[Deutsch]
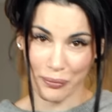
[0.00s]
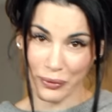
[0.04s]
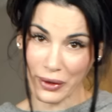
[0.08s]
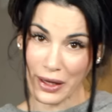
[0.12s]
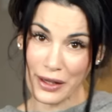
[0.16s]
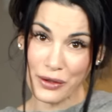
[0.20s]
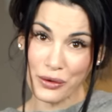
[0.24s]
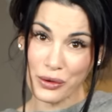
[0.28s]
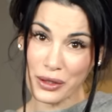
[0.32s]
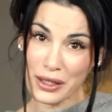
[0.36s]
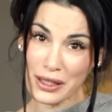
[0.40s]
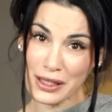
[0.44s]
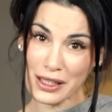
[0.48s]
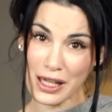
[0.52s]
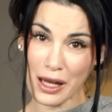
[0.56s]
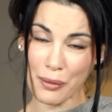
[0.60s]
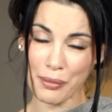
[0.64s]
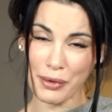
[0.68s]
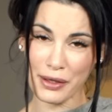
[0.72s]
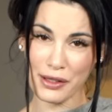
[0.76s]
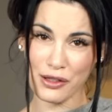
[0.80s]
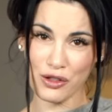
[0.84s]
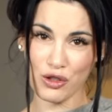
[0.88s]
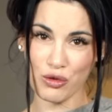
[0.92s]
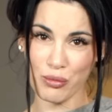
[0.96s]
Also ich habe
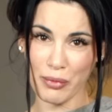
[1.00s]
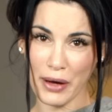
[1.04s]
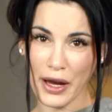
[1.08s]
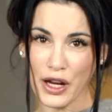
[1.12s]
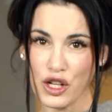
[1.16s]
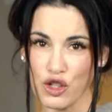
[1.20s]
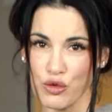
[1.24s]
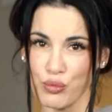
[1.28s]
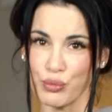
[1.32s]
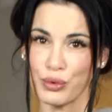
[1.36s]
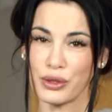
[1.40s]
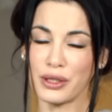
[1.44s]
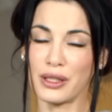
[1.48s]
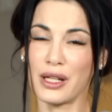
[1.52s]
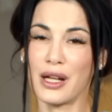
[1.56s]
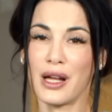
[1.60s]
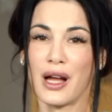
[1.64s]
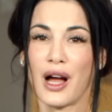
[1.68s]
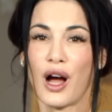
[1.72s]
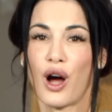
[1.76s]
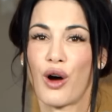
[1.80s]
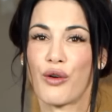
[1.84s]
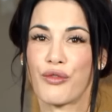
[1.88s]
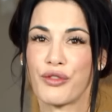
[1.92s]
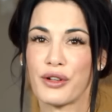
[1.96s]
jetzt zum Beispiel
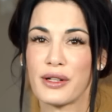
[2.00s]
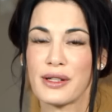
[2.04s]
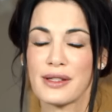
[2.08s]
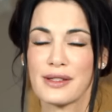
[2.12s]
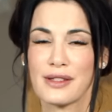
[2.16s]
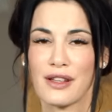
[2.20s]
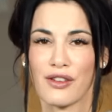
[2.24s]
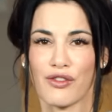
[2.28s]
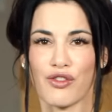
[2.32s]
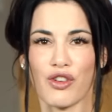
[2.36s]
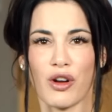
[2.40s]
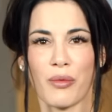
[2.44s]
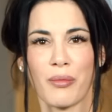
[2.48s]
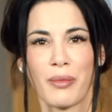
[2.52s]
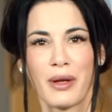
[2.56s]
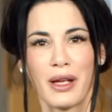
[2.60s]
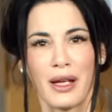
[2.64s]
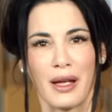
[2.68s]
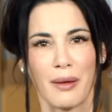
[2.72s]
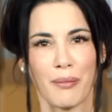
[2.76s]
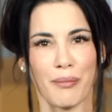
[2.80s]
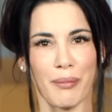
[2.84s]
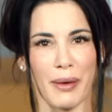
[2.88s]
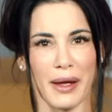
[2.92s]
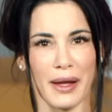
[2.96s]
auf Instagram
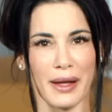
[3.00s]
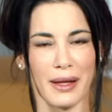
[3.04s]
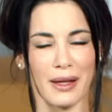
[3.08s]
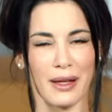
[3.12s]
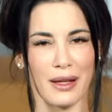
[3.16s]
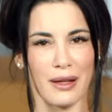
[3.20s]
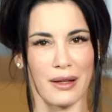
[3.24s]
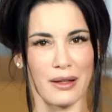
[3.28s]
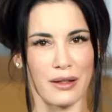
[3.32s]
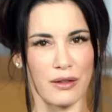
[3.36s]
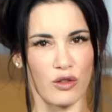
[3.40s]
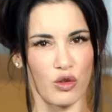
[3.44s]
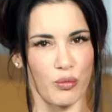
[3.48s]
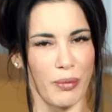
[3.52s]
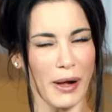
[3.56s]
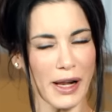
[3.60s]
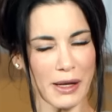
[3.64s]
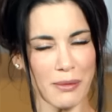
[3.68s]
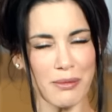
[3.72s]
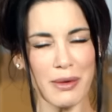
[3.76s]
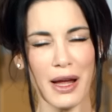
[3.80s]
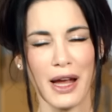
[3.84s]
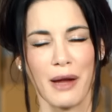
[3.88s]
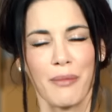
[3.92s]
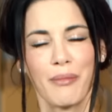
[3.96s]
bei sobald
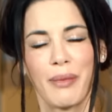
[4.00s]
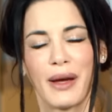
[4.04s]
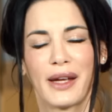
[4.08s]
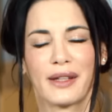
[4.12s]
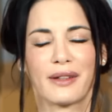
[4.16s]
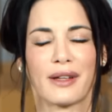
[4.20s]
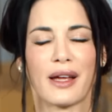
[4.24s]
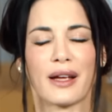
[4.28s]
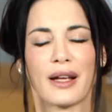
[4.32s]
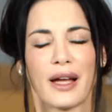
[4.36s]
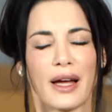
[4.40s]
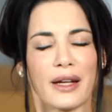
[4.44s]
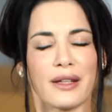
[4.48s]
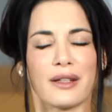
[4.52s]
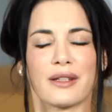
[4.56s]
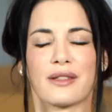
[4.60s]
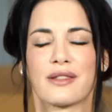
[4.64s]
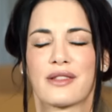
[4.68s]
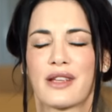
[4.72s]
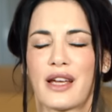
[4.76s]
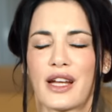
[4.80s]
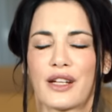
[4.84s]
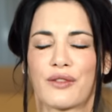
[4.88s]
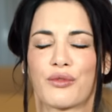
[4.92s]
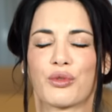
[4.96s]
mir ein Beitrag
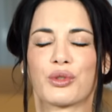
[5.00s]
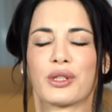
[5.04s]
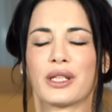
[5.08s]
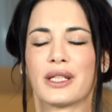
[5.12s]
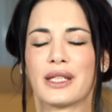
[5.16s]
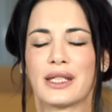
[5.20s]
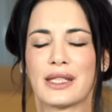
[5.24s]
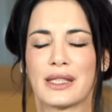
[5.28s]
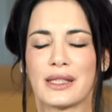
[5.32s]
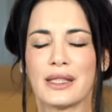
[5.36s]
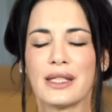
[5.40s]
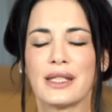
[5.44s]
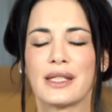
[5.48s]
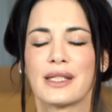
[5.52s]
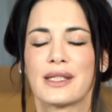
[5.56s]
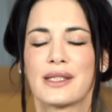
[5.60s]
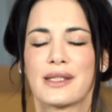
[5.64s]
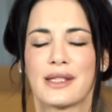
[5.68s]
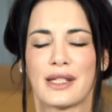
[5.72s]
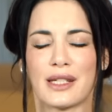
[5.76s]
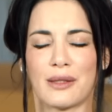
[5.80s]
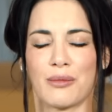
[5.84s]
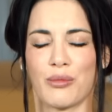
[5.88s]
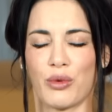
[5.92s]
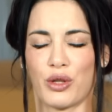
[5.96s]
angezeigt wird, den ich nicht
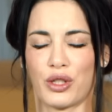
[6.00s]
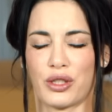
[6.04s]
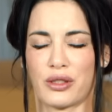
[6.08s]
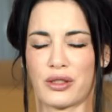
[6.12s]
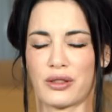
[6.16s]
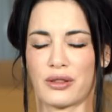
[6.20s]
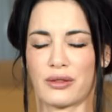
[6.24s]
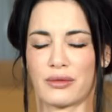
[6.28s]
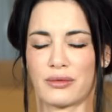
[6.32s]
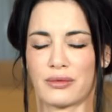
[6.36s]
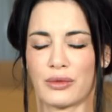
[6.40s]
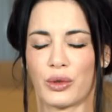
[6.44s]
sehen möchte,